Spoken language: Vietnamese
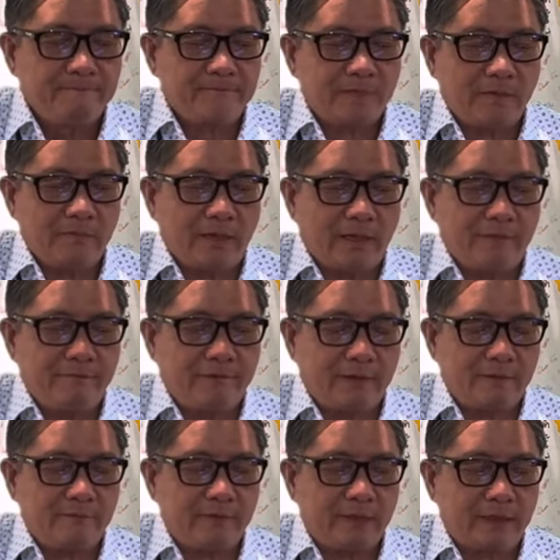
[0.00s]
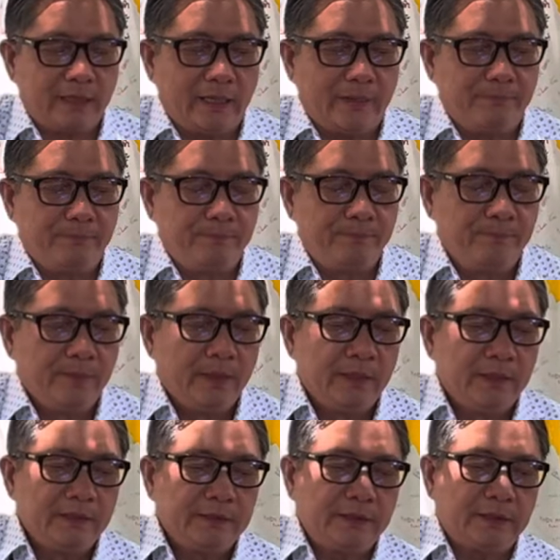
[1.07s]
trong hải phận việt nam
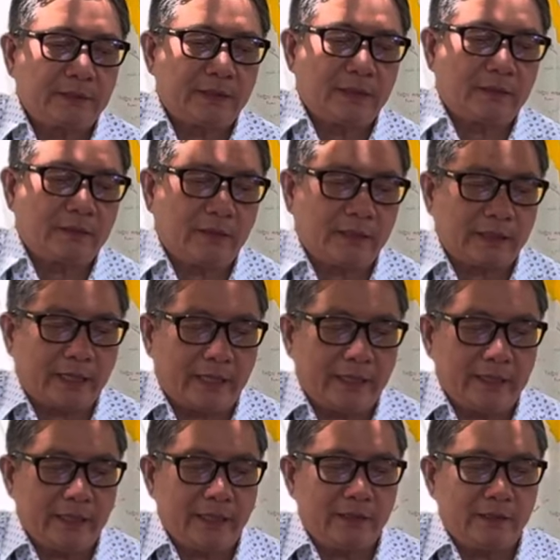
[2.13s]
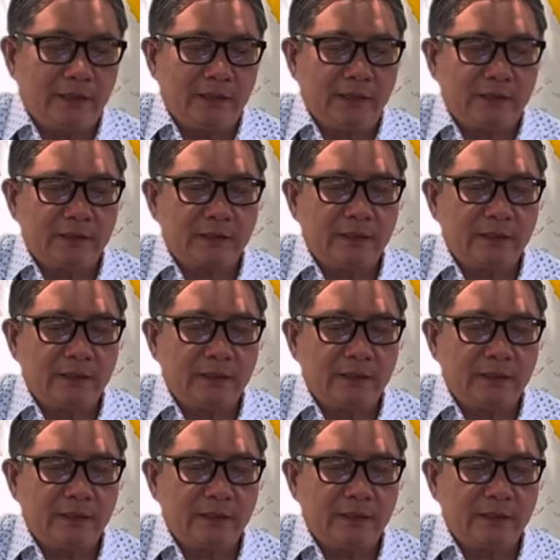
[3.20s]
chưa từng có cảnh nhà nước